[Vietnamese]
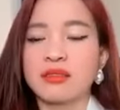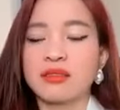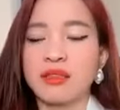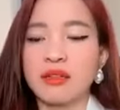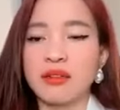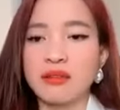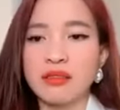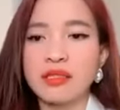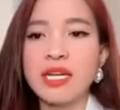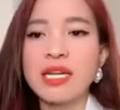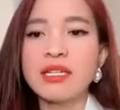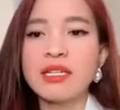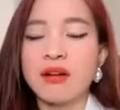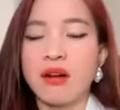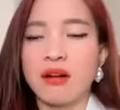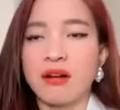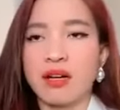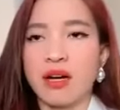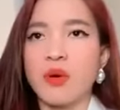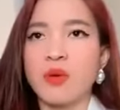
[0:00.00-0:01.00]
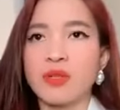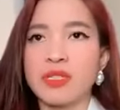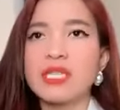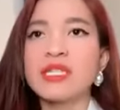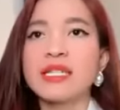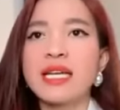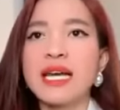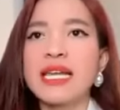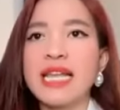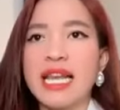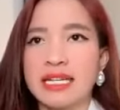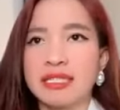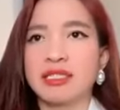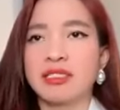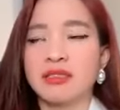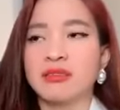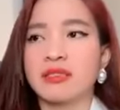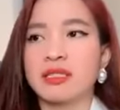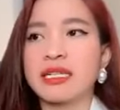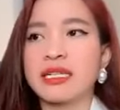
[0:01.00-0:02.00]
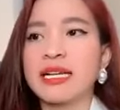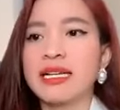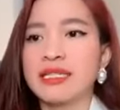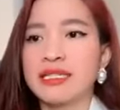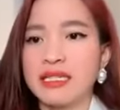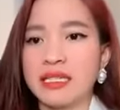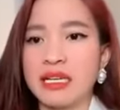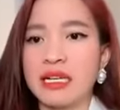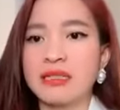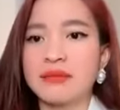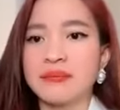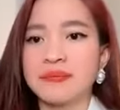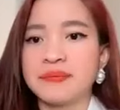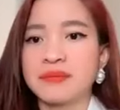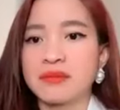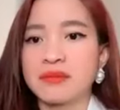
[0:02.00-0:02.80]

từ khi còn ngồi trên ghế nhà trường rồi các anh chị ạ.